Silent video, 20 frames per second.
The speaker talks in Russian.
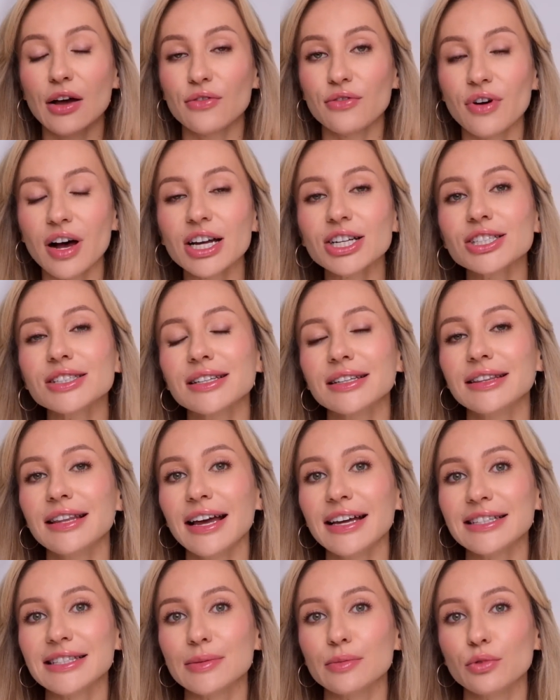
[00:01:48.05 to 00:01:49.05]
Важно
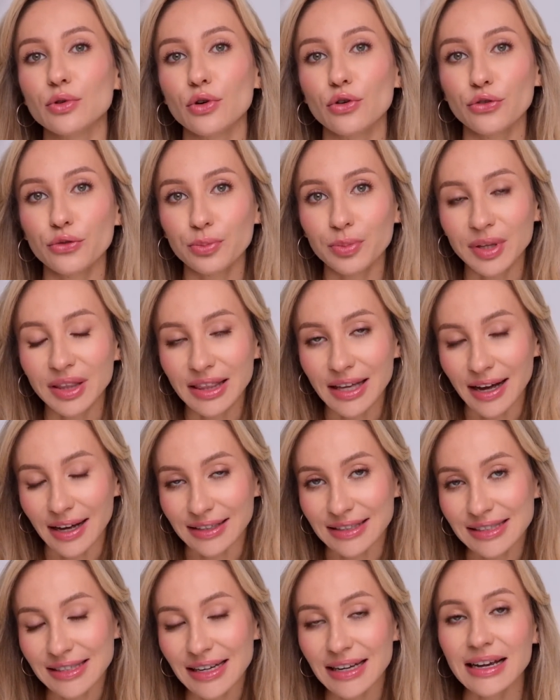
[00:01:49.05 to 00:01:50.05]
дать ему
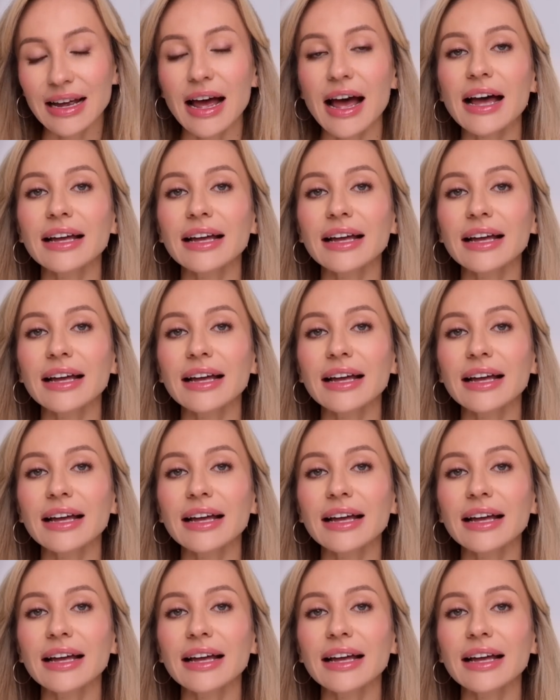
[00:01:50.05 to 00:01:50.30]
впитаться,